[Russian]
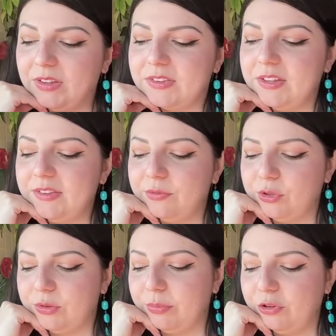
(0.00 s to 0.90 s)
здесь
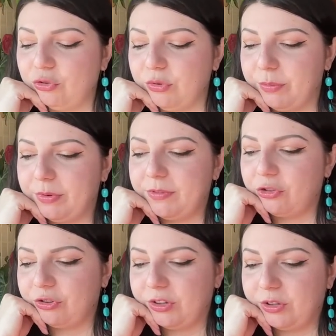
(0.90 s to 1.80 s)
вот большой
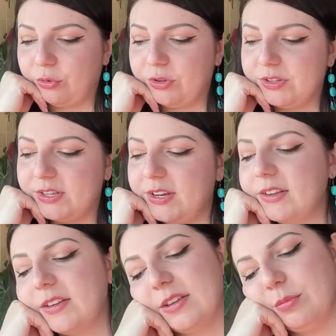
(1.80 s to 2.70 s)
повышенный такой
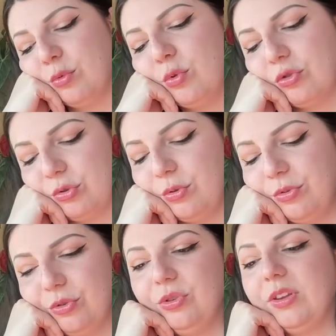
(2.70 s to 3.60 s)
интерес к тому, что
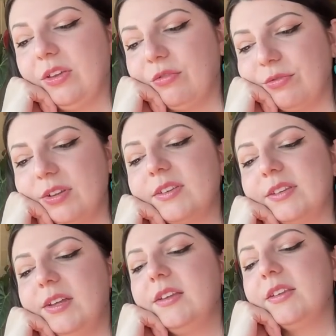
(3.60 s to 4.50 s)
все-таки у вас
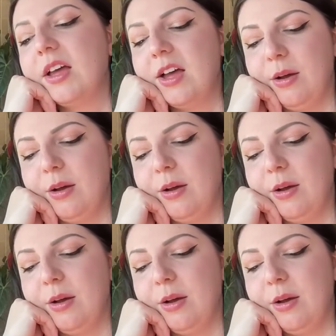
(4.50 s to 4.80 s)
здесь